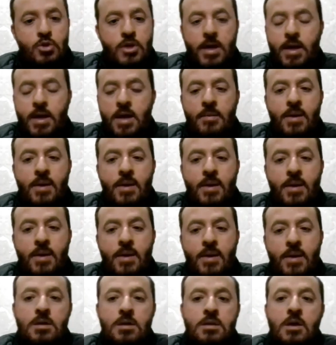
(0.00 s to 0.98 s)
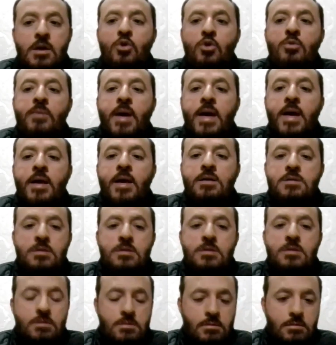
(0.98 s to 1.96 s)
مش أحكام عقلية ده حكم
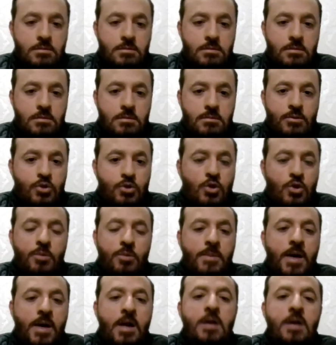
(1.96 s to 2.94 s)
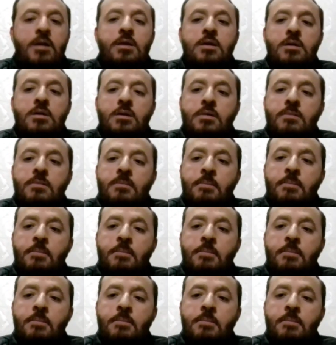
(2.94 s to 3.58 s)
عادي مش حكم عقلي